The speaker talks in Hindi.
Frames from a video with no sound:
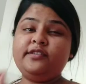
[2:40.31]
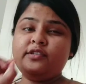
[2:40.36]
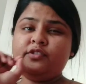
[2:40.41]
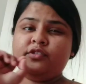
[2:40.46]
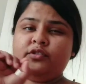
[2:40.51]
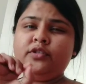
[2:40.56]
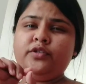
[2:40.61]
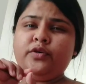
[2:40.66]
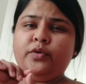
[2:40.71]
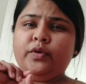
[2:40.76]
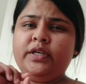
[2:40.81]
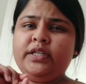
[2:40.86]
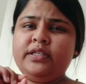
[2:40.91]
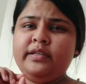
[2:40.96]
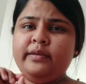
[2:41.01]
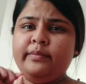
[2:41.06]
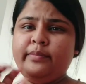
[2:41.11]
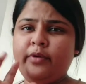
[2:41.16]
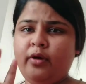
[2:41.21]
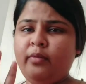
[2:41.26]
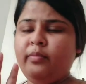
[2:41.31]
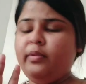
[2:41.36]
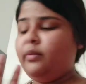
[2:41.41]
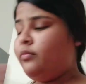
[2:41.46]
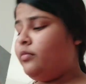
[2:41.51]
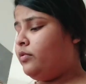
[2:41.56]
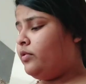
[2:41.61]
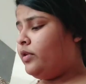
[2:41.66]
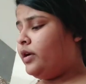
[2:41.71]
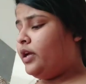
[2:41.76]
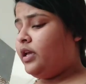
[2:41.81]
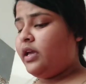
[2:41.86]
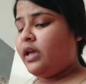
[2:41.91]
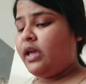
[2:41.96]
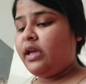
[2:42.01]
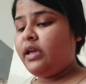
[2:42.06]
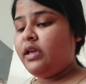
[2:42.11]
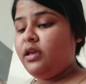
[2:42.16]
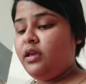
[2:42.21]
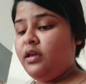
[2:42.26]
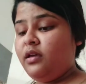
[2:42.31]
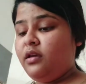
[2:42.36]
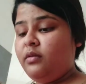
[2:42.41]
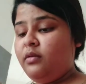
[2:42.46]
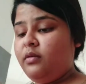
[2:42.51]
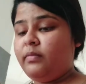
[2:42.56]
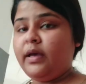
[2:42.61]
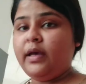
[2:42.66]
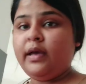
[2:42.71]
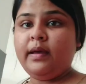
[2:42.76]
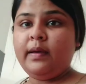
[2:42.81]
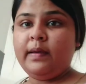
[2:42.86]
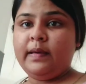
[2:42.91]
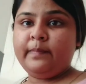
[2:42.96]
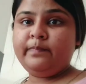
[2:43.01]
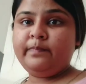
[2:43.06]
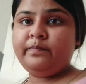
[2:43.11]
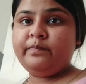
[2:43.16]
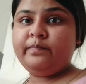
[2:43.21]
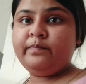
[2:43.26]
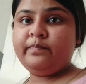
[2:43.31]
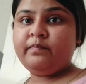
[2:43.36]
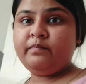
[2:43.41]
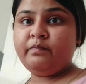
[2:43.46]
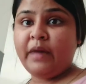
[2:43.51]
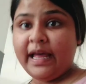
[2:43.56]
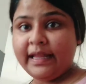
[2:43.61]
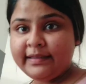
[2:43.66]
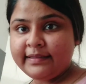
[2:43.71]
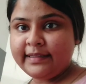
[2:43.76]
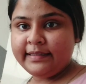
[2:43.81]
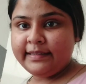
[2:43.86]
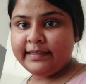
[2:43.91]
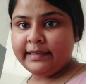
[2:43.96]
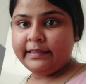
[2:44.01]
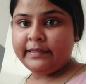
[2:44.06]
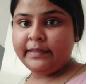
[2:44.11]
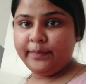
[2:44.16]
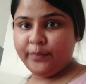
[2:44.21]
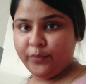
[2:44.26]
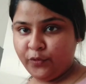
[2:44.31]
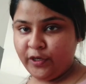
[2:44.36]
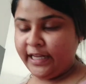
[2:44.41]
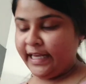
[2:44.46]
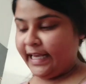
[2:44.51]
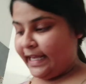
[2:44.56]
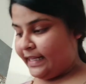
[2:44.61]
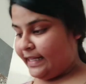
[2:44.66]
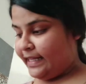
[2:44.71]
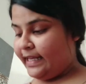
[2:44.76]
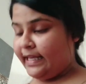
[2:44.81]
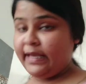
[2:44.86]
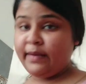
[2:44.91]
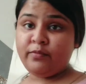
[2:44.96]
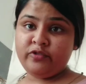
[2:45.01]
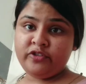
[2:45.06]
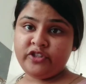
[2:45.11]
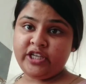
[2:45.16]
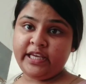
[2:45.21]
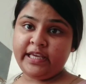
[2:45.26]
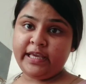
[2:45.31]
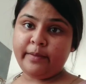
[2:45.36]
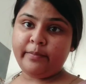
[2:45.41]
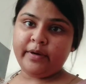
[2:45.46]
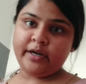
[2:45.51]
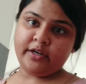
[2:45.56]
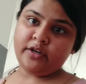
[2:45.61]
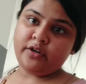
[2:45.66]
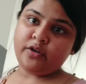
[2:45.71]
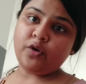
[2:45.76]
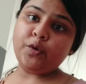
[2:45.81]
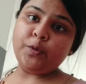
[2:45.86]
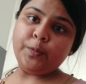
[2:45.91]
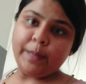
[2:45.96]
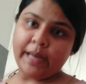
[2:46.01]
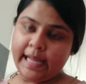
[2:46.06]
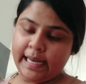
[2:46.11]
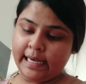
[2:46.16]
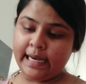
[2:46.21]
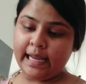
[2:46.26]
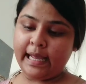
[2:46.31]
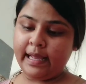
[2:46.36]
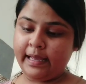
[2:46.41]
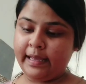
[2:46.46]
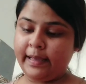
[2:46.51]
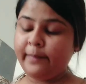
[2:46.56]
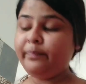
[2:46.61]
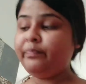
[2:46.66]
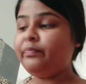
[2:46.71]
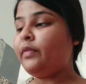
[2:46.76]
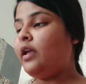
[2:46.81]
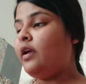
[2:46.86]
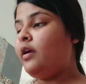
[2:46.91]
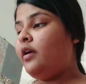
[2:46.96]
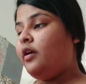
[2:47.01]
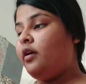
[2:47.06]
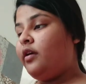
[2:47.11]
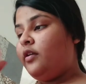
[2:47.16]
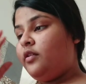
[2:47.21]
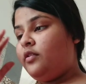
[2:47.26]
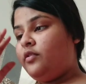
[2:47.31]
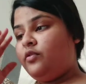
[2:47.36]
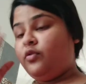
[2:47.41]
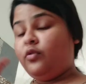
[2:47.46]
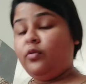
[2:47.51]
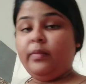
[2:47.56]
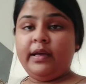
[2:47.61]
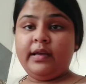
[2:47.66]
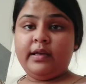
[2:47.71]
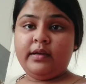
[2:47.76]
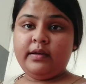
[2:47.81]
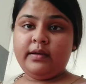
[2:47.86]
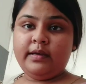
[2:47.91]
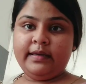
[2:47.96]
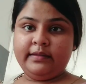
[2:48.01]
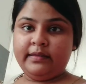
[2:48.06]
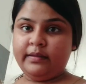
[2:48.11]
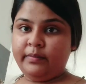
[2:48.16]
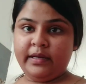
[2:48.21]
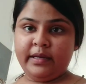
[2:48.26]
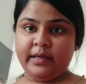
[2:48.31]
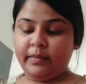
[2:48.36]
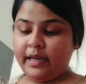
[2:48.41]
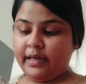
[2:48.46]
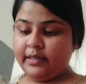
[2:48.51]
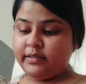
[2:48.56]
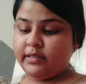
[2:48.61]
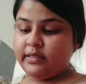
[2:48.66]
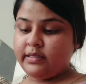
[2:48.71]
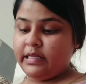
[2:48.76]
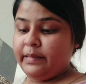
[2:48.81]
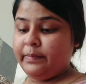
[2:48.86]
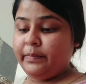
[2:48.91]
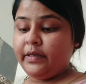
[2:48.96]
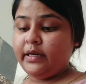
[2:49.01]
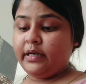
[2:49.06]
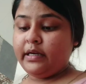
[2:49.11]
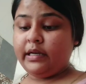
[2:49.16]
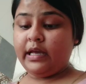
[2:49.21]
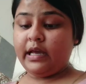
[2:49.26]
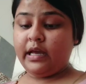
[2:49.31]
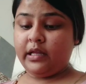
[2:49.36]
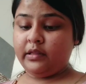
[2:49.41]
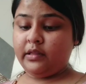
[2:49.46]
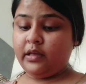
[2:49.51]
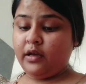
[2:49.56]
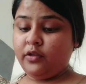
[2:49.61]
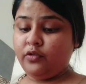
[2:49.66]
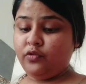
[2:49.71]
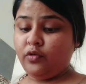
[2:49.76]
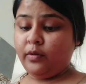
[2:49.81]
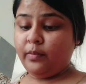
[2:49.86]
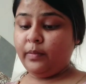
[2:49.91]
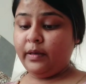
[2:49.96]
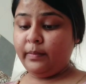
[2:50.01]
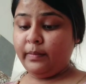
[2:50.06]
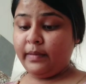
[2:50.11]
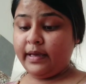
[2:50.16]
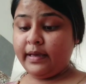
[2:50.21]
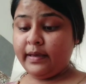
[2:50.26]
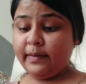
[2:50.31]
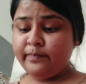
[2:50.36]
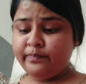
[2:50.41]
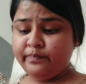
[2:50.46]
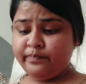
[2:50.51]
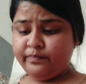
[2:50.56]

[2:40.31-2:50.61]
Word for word: जस्ट छोटी सी प्रॉब्लम हो गई है कि मैं बात करते करते भूल गई थी कि मुझे ये मटर को उबालना है तो मैं एकदम मेरे माइंड से स्लिप कर गया था तो अभी मैं